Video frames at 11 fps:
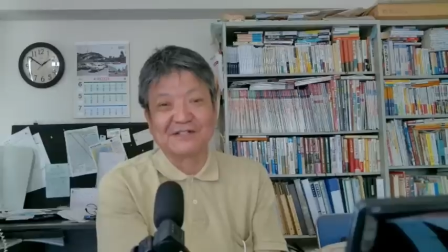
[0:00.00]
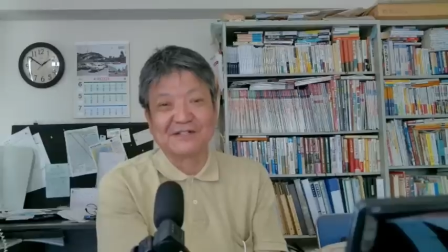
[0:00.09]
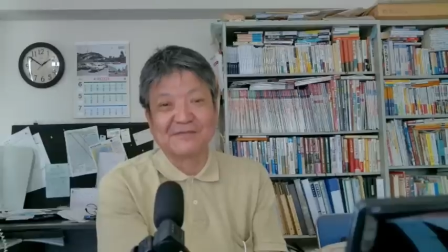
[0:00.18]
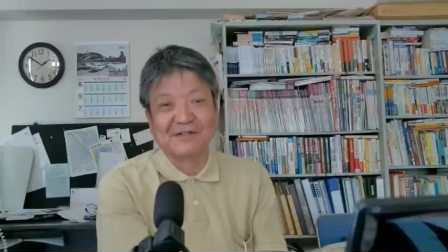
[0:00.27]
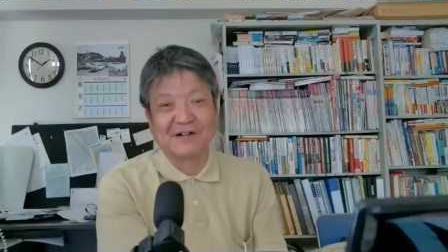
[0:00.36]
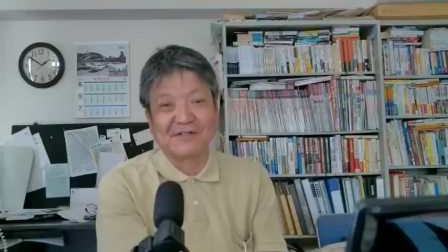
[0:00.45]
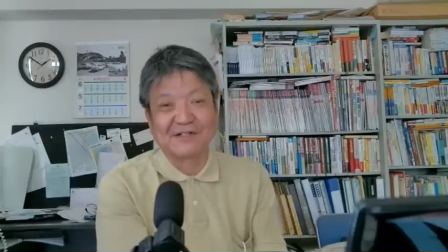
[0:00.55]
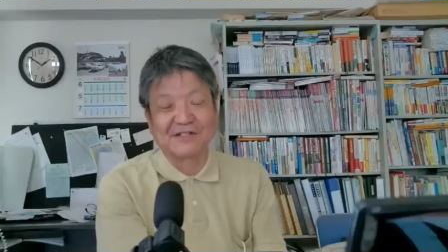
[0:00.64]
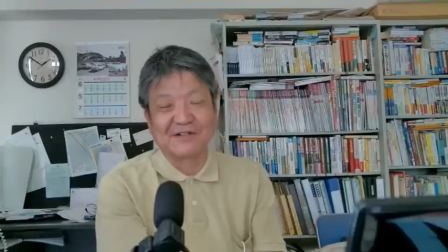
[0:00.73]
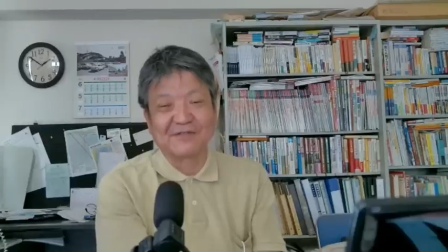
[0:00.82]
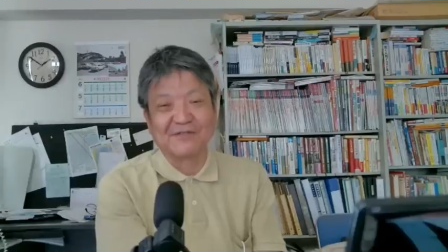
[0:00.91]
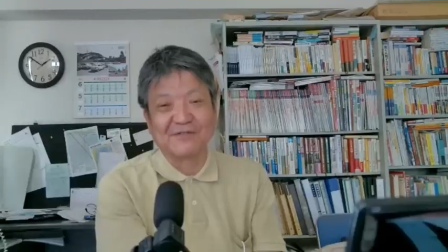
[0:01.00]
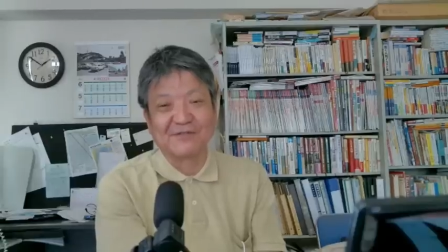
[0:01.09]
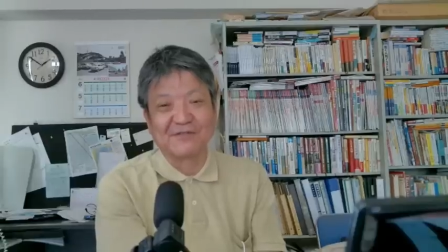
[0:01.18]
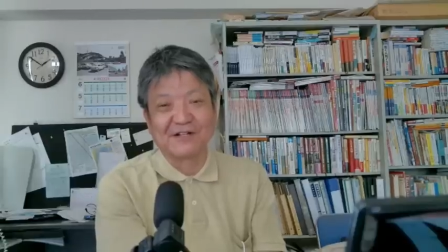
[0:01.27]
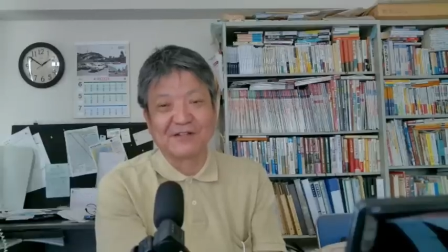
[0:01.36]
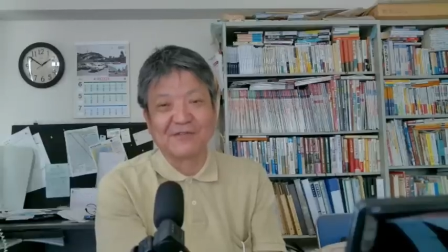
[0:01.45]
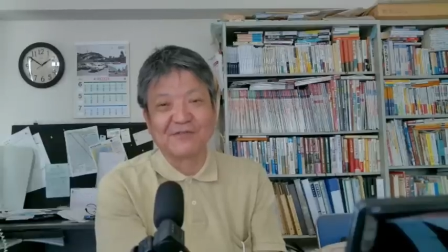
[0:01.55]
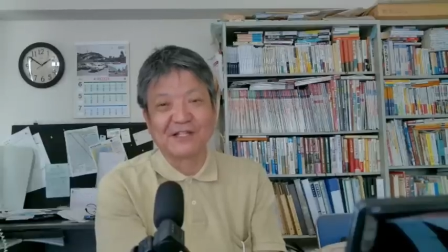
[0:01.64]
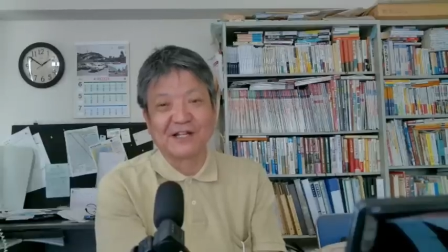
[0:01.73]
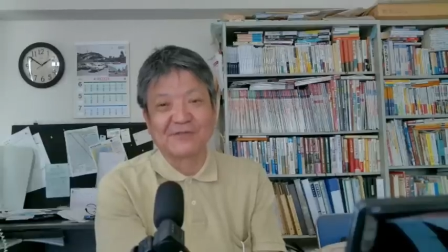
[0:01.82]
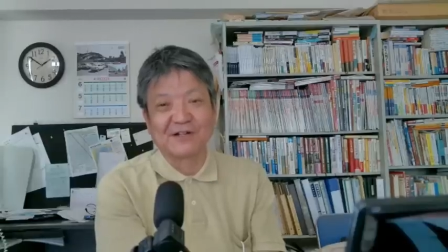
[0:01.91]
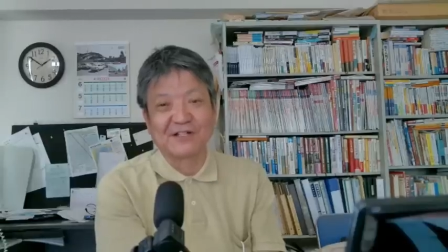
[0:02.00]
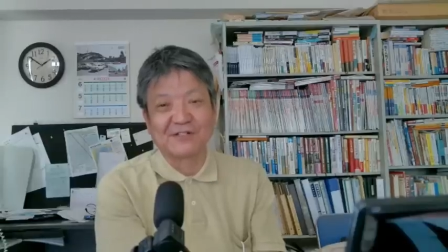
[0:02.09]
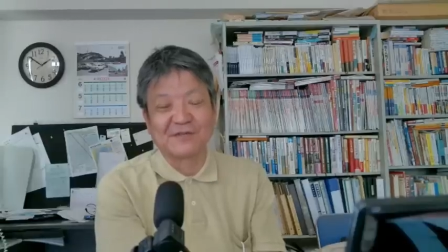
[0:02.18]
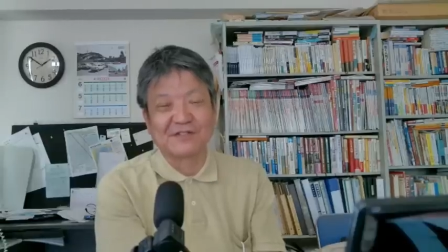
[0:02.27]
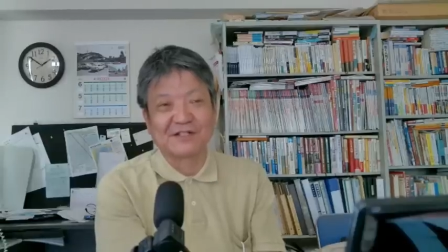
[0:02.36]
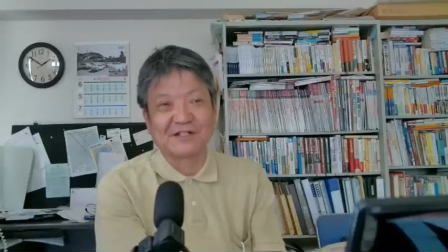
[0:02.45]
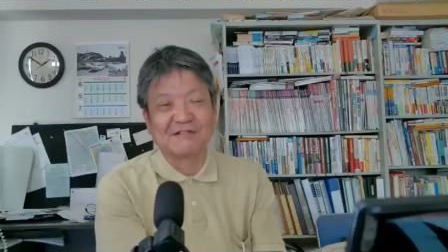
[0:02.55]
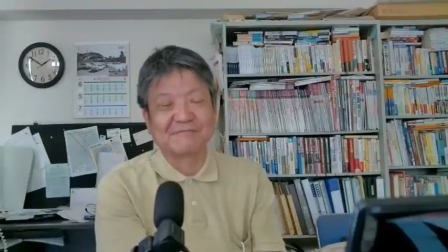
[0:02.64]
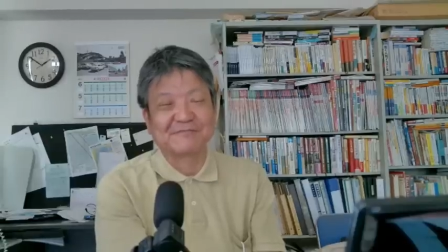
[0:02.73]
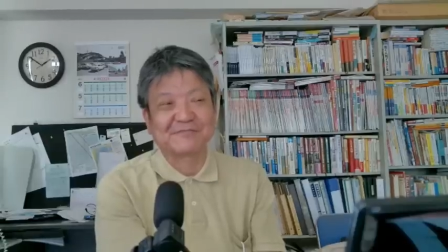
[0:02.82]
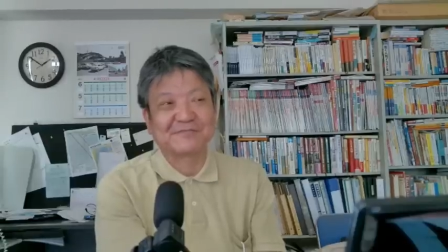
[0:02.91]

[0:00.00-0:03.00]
ですね、まあ、こうやってこう動画で読んだりとかしますから、